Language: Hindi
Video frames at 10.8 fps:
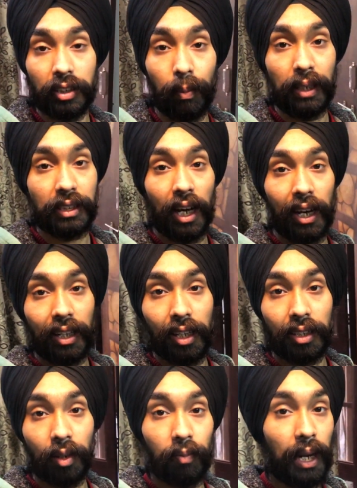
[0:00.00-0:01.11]
जब मैं जा रहा था
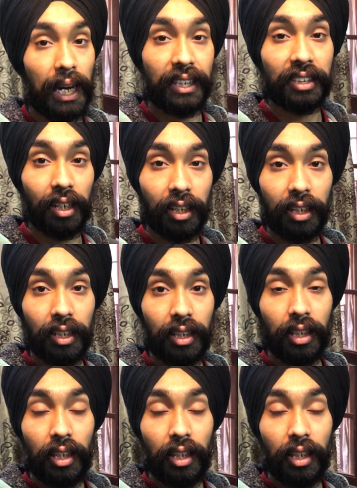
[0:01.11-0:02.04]
तब लाइट चलेगी थी